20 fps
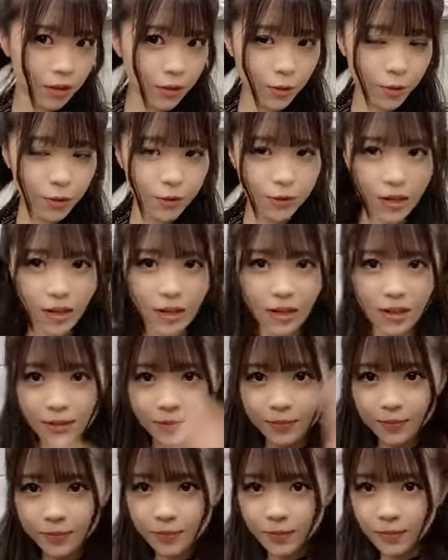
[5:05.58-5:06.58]
今日は
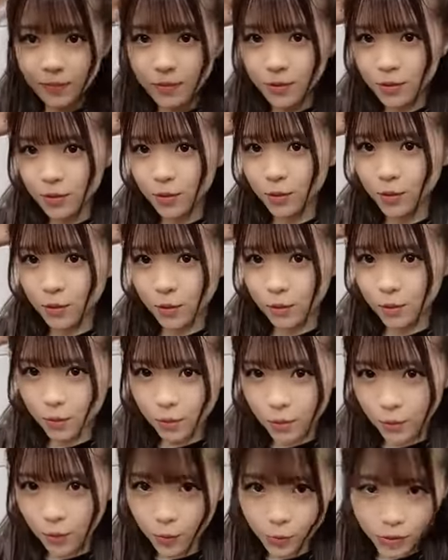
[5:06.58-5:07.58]
ちょっと
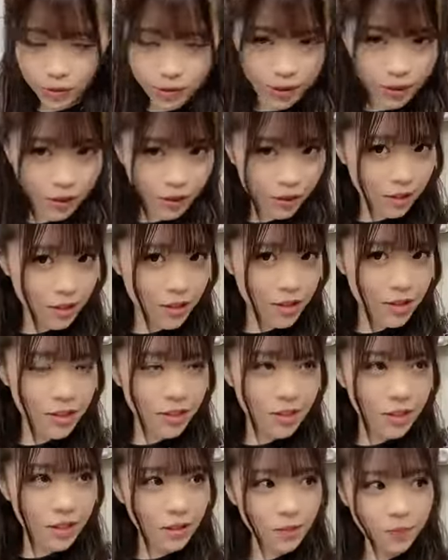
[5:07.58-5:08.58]
ここなんかね
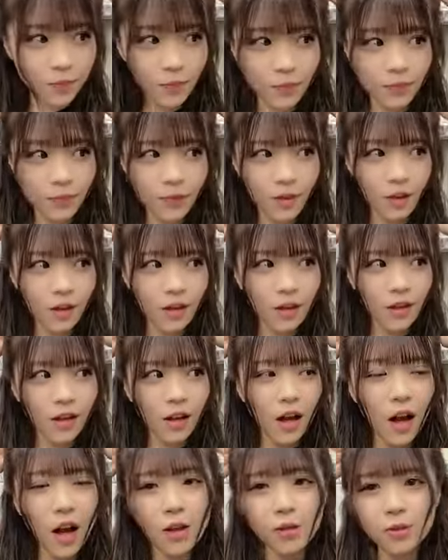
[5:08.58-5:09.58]
じり
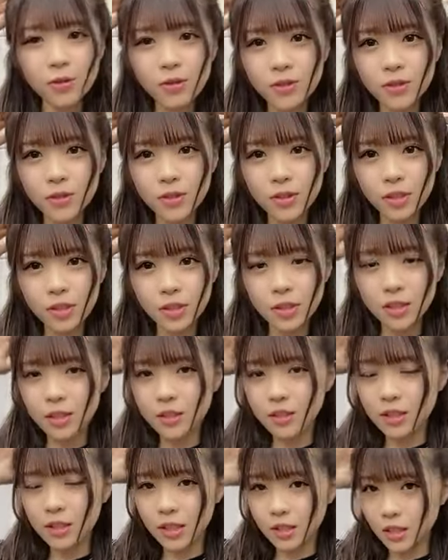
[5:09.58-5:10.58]

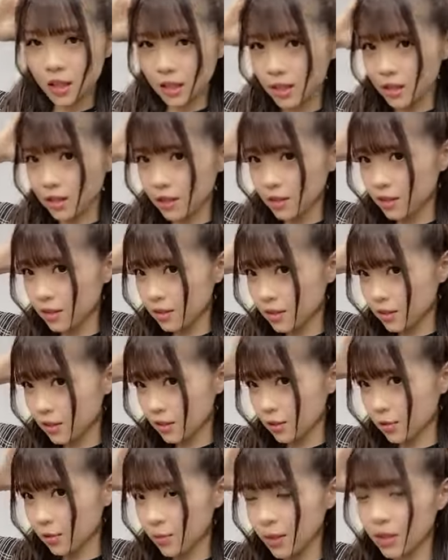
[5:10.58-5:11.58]
ハーフツインじゃないんです
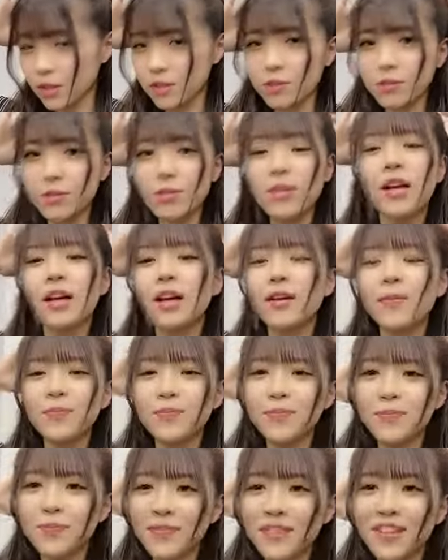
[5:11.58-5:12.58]
けどまあそんな
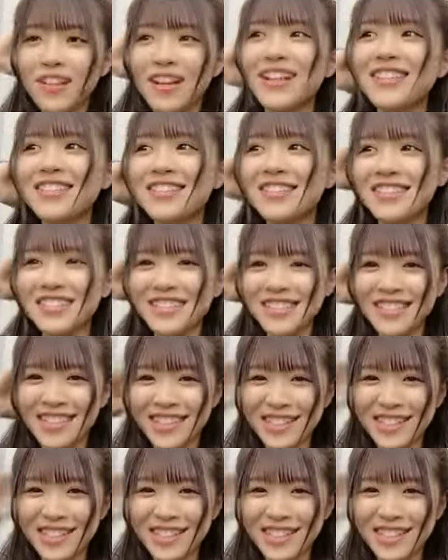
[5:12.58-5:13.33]
感じ